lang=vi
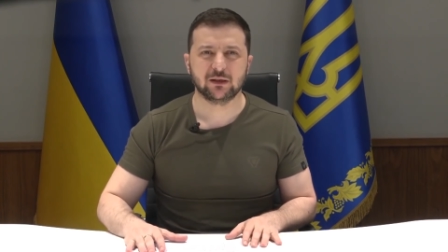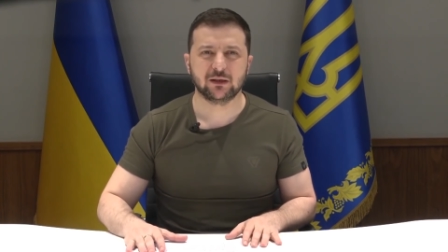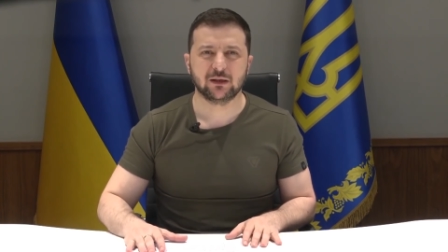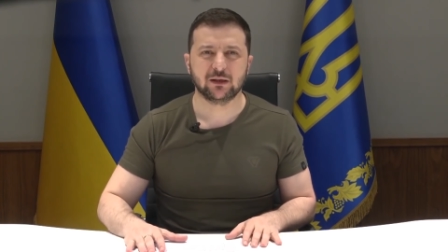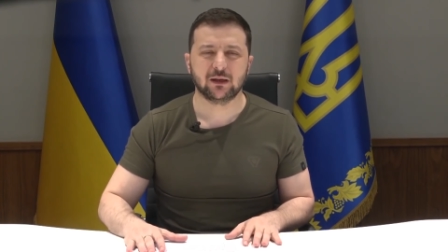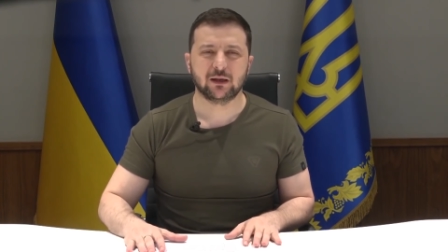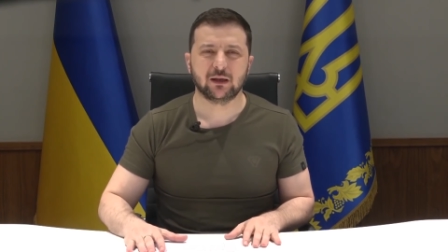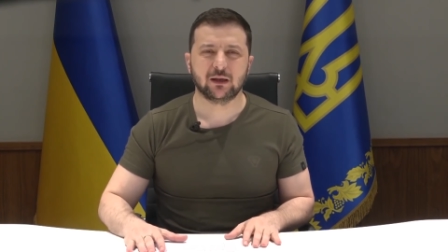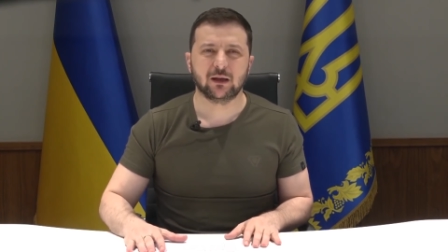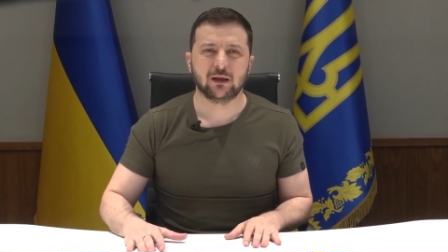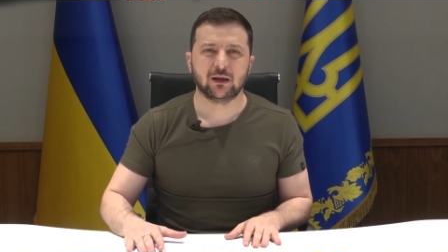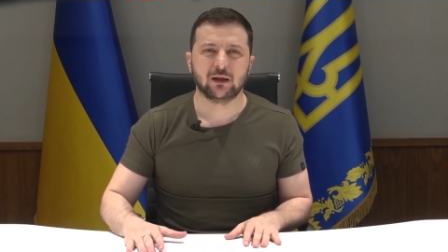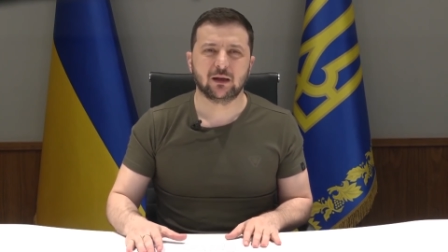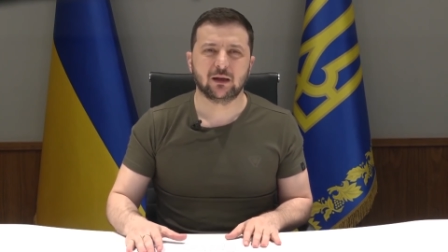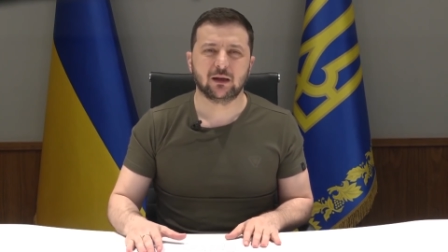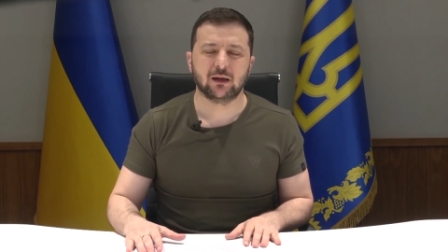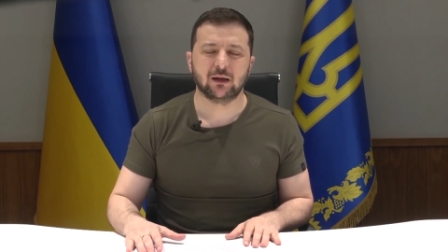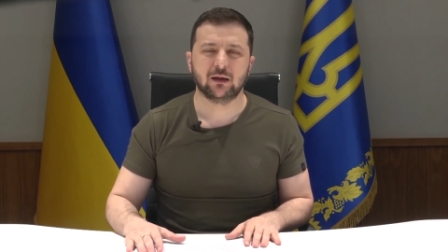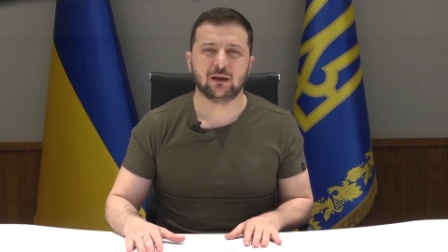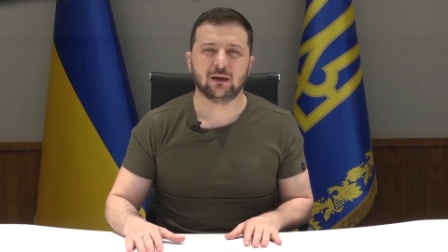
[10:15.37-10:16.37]
chúng sẽ
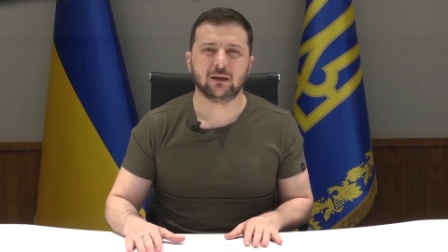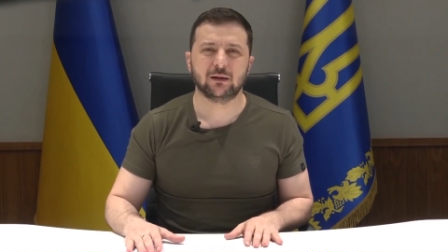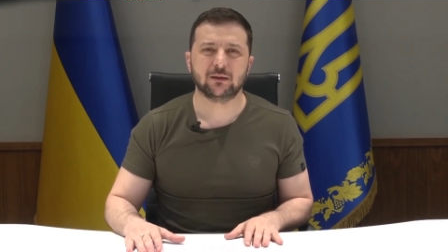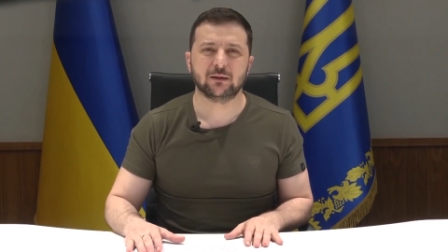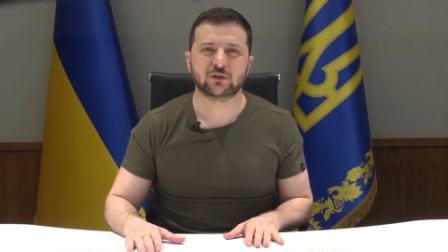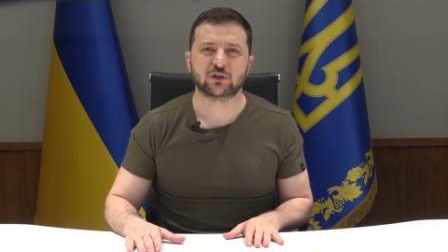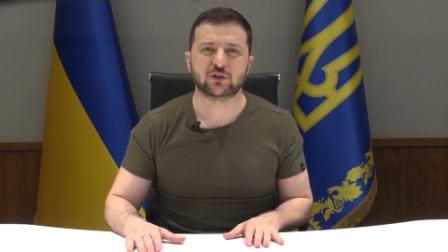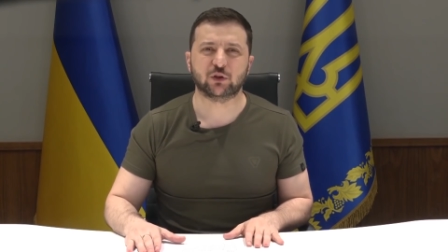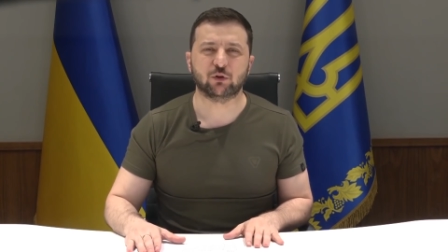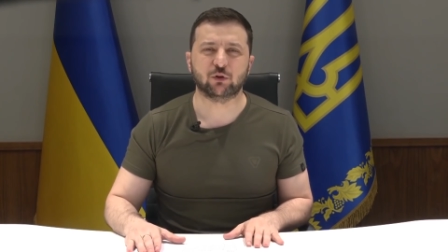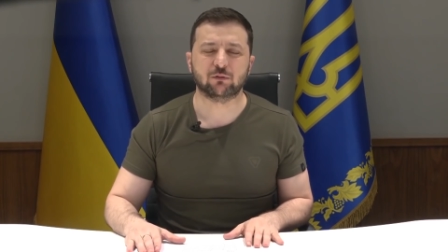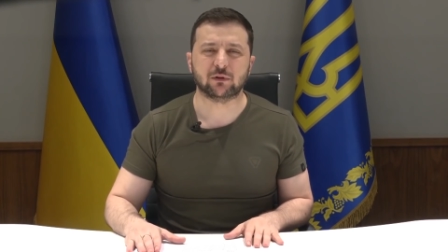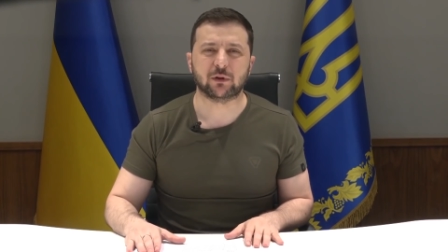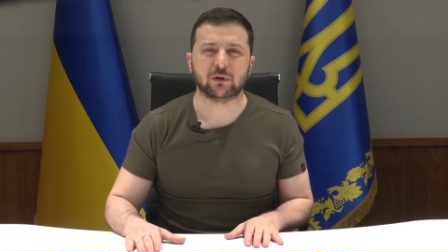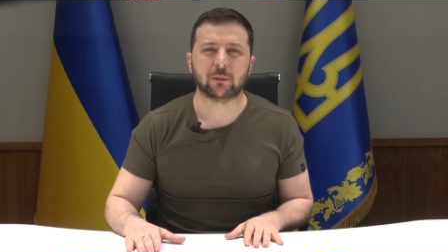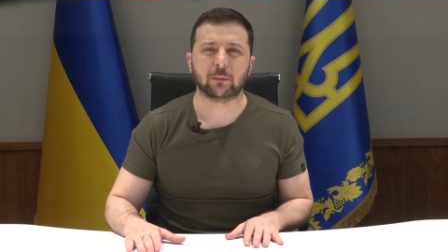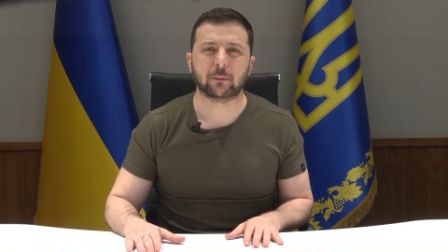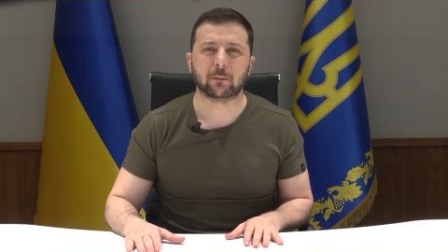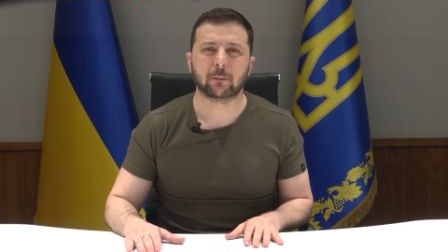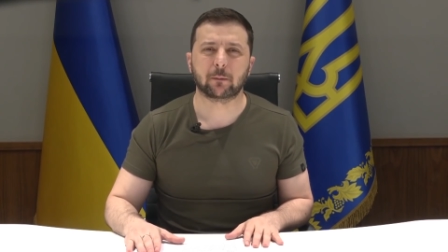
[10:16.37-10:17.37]
không thực hiện được nếu
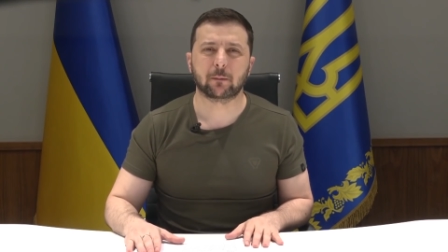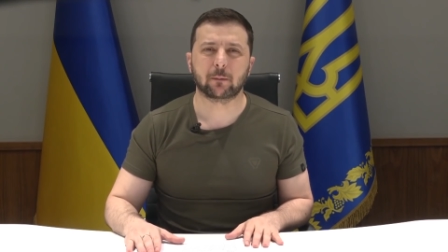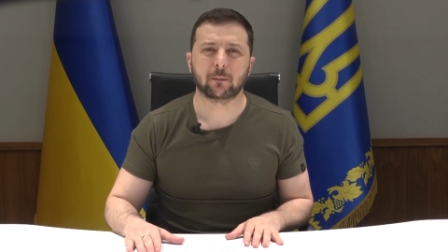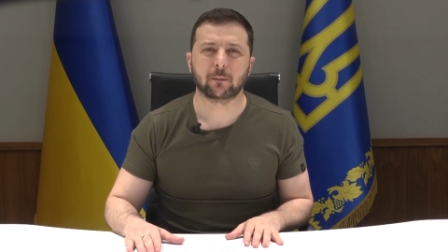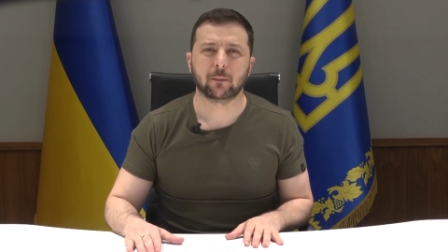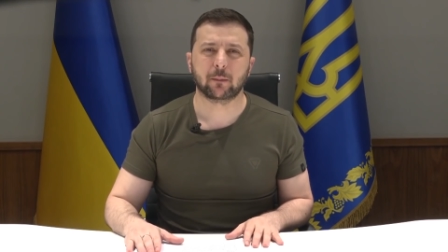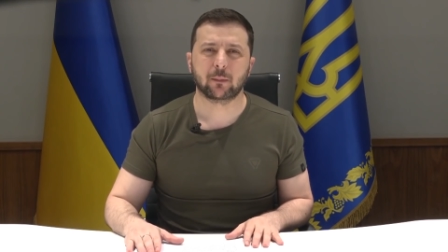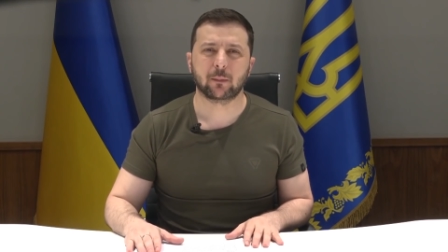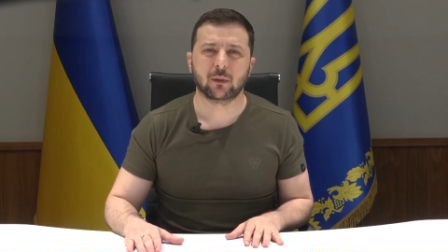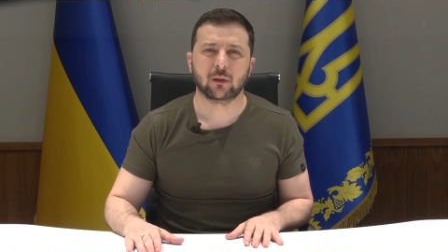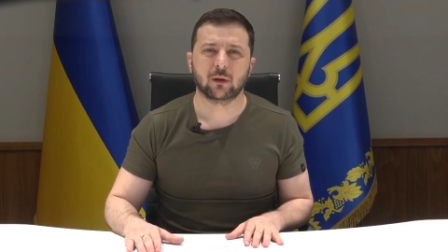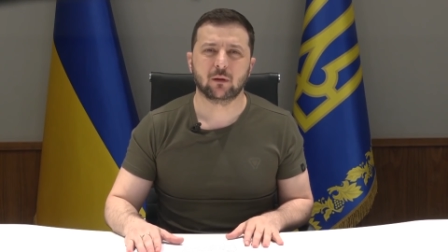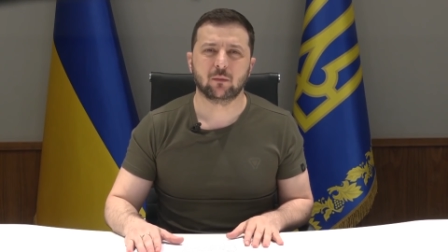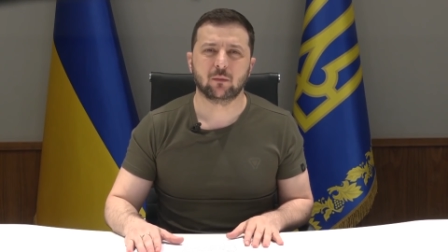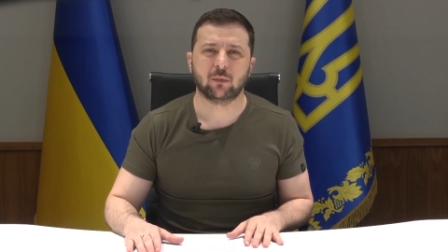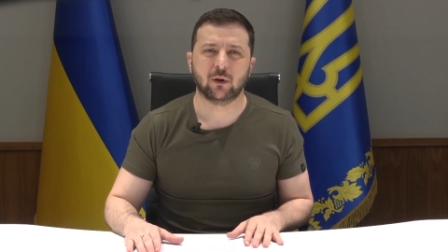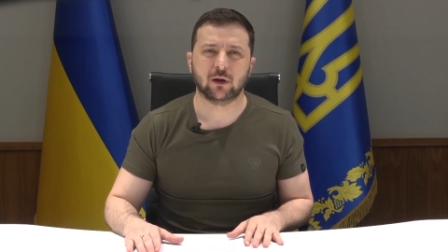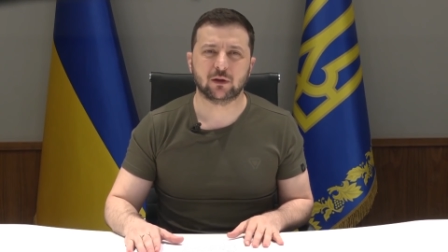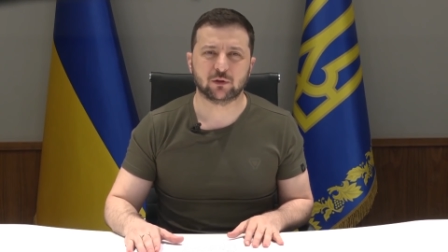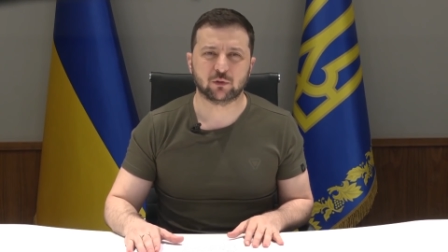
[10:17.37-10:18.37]
không có cuộc gặp
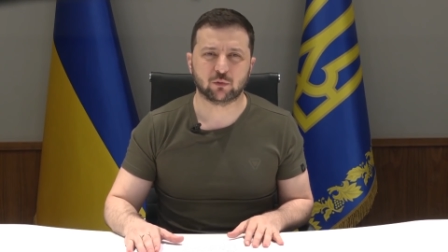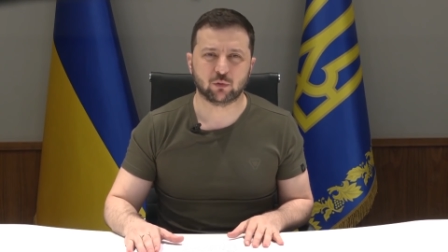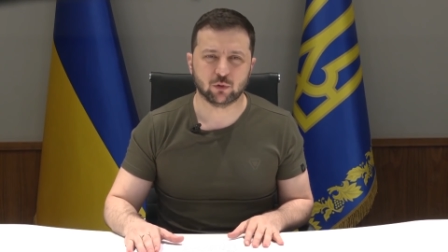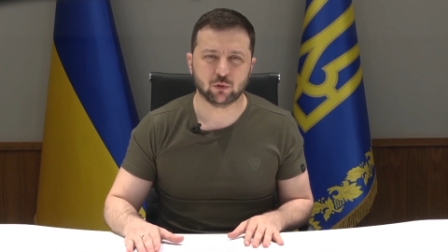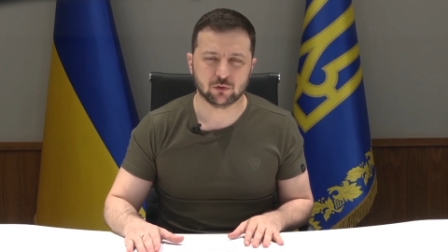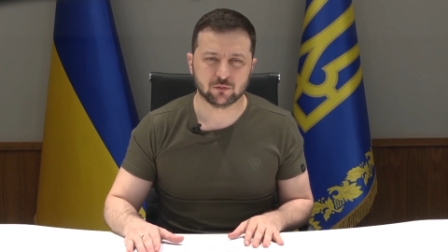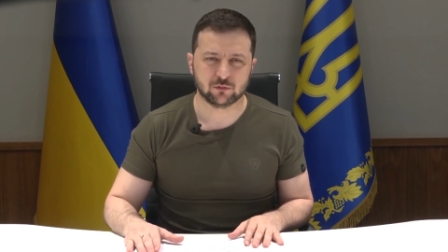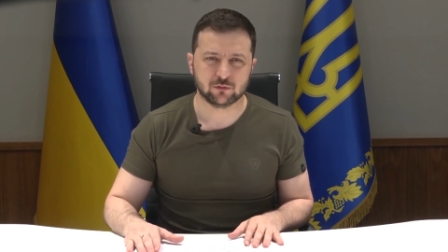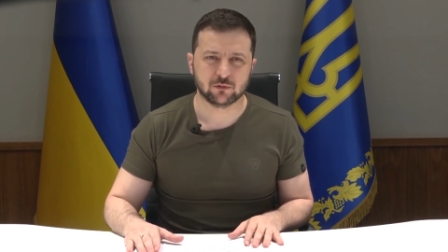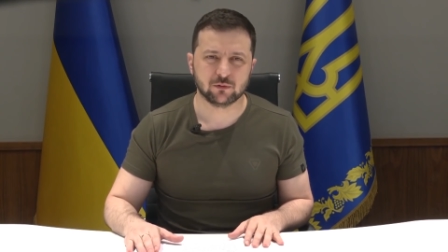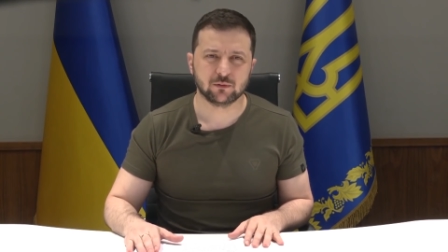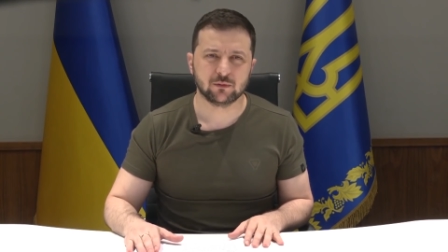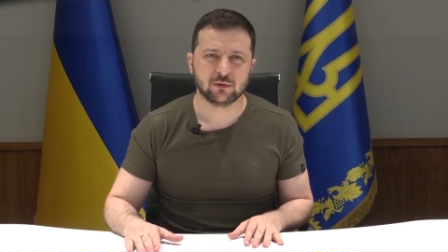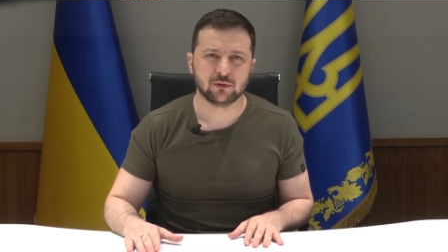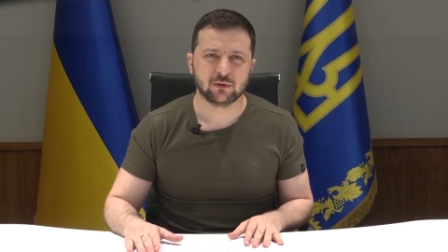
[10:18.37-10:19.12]
với Tổng thống Nga.